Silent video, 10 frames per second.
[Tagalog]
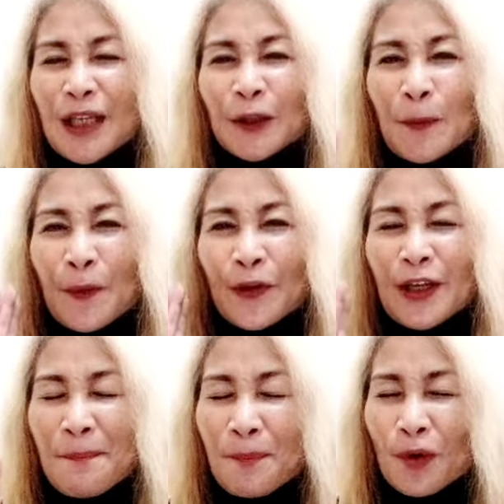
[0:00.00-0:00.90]
ito po'y
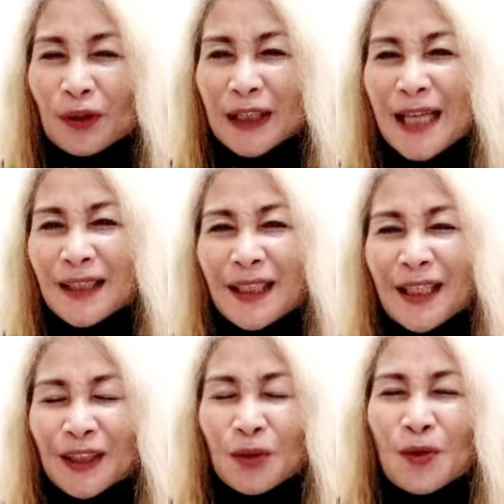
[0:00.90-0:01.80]
importante
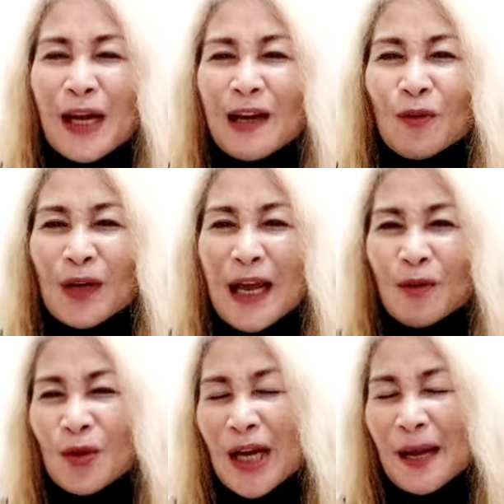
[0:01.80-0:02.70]
ito
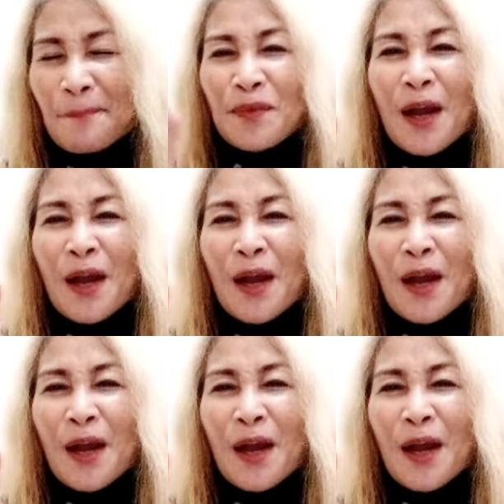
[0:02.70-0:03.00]
lalong-lalo na